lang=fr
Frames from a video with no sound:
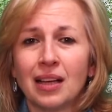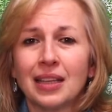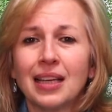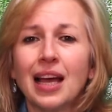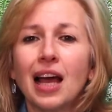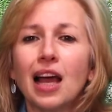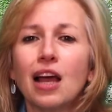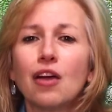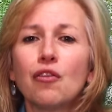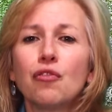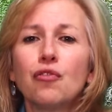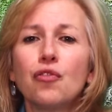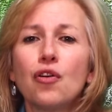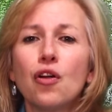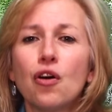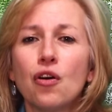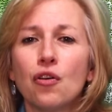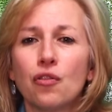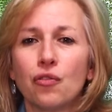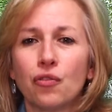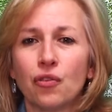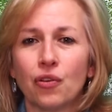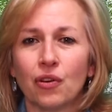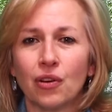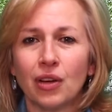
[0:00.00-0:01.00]
Car un
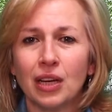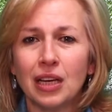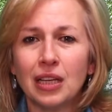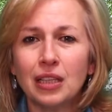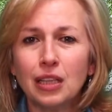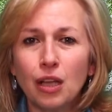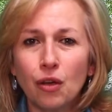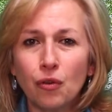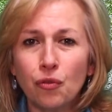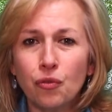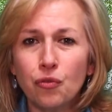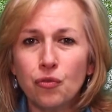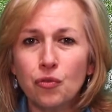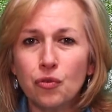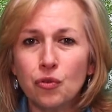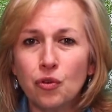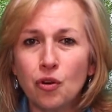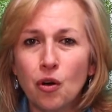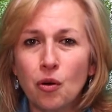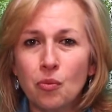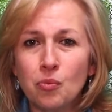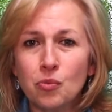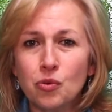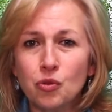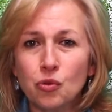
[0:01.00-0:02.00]
fleuve est un flux
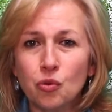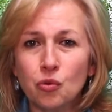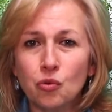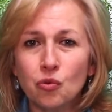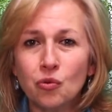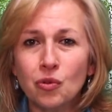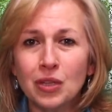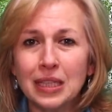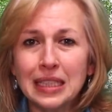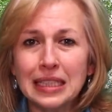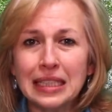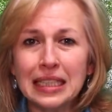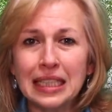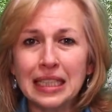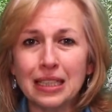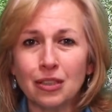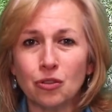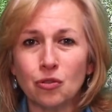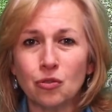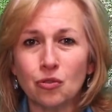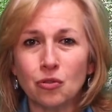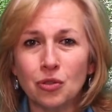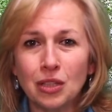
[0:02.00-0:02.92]
comme son nom l'édicte,